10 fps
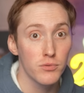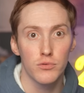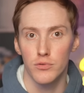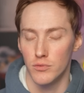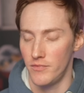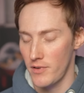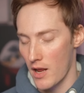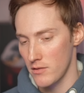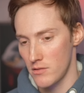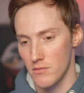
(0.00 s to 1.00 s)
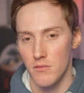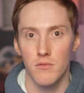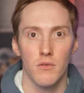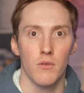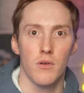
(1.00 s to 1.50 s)
so zwischen
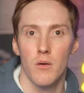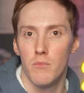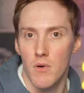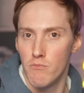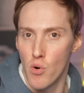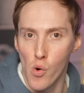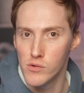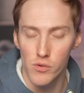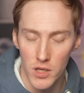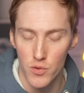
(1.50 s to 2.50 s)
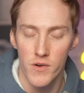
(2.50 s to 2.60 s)
Pflanzen oder am Boden oder so.